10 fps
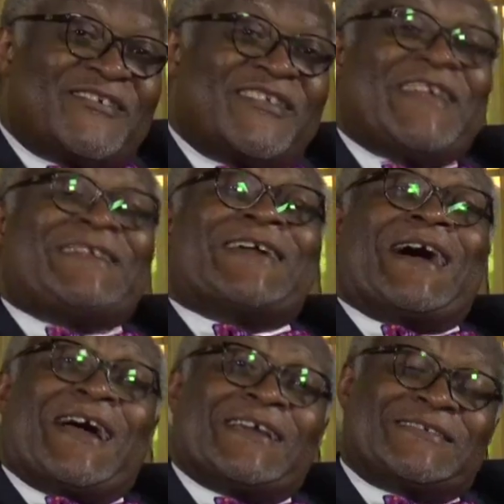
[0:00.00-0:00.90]

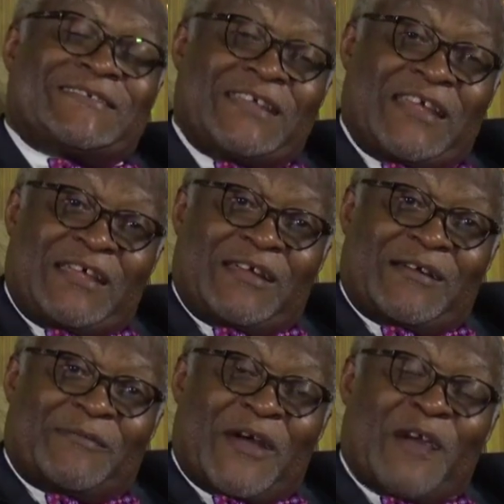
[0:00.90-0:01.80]
L'État a essayé
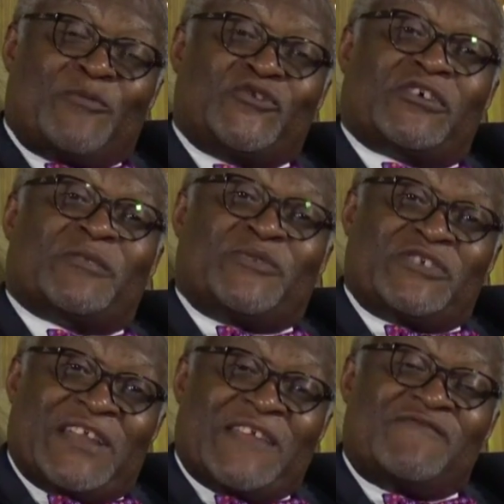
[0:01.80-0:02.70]
à plusieurs
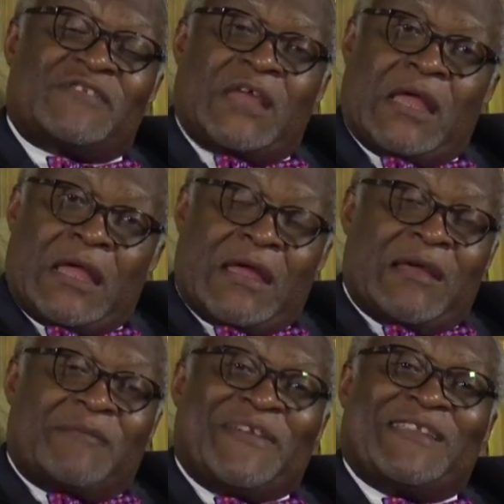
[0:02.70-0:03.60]
reprises de l'inviter,
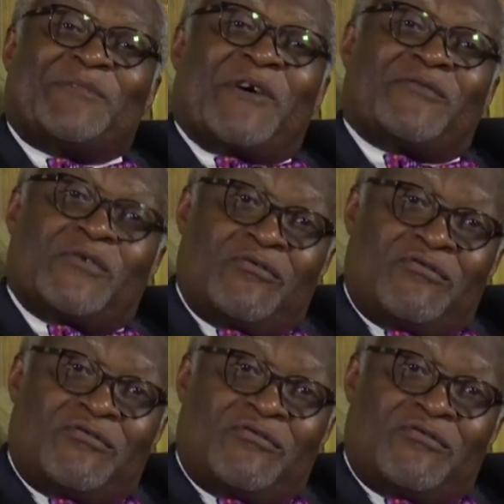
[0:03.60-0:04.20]
mais il n'est pas venu.